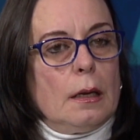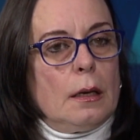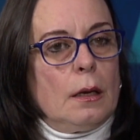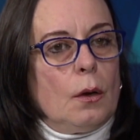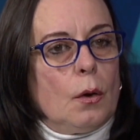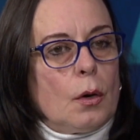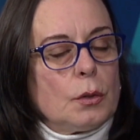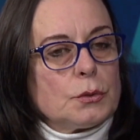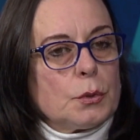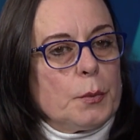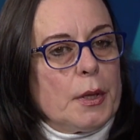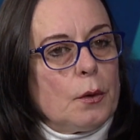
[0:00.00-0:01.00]
Los
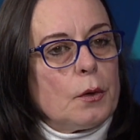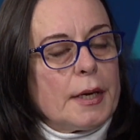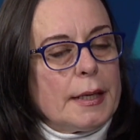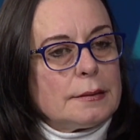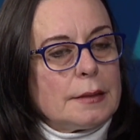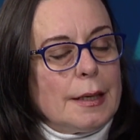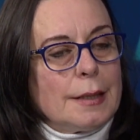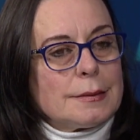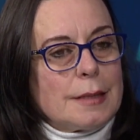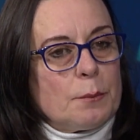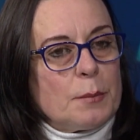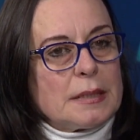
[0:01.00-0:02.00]
consumidores
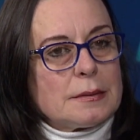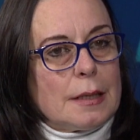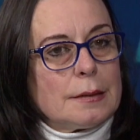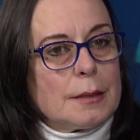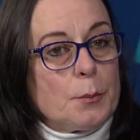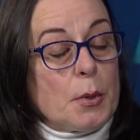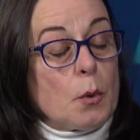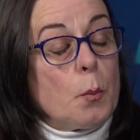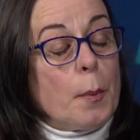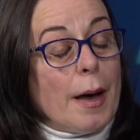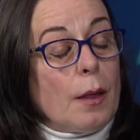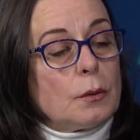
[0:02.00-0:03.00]
están bastante
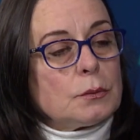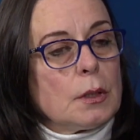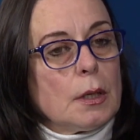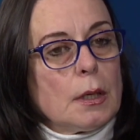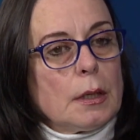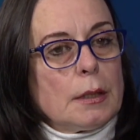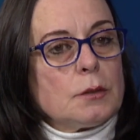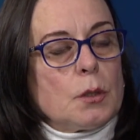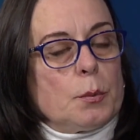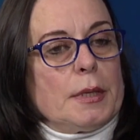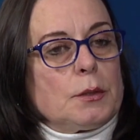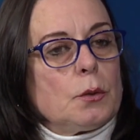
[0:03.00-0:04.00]
preocupados y
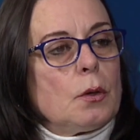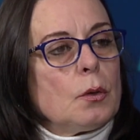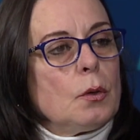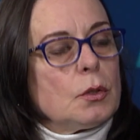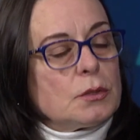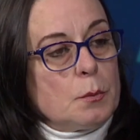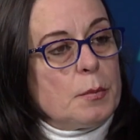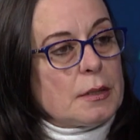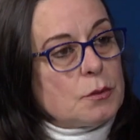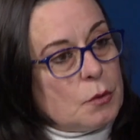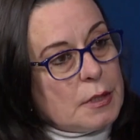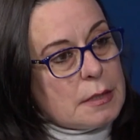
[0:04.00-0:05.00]
sobre todo los
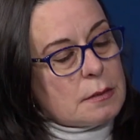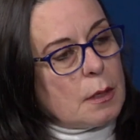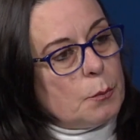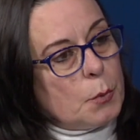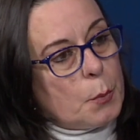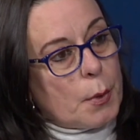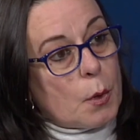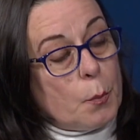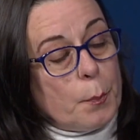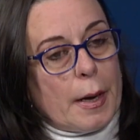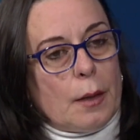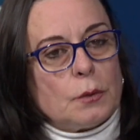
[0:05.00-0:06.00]
inversionistas muy
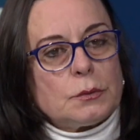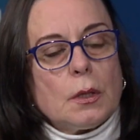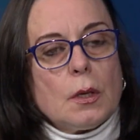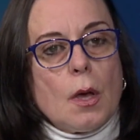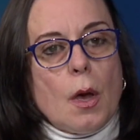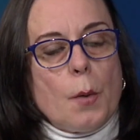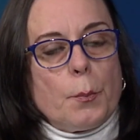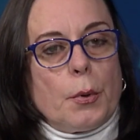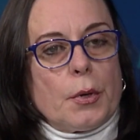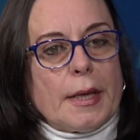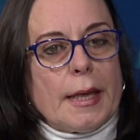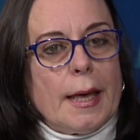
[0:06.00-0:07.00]
preocupados
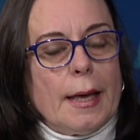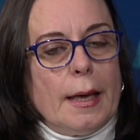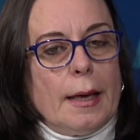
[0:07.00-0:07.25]
porque